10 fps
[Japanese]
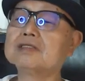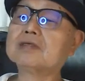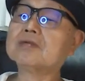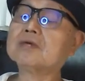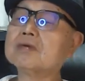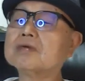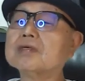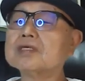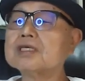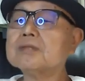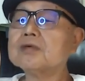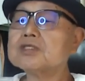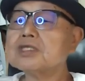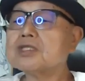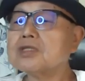その気持
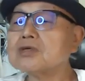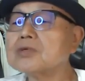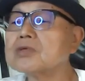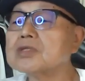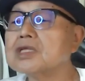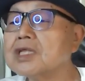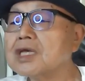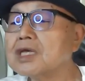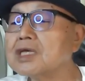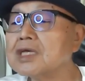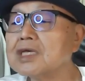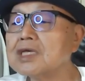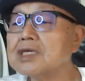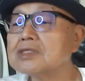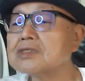ちっていうもので
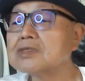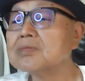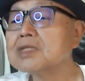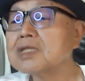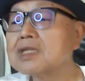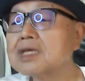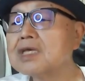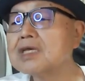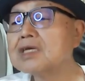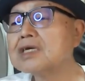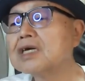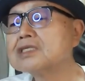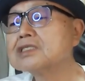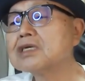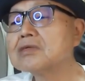ね、すべてね、
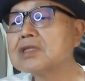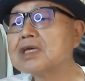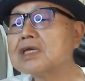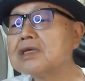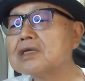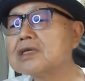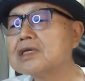感謝をね、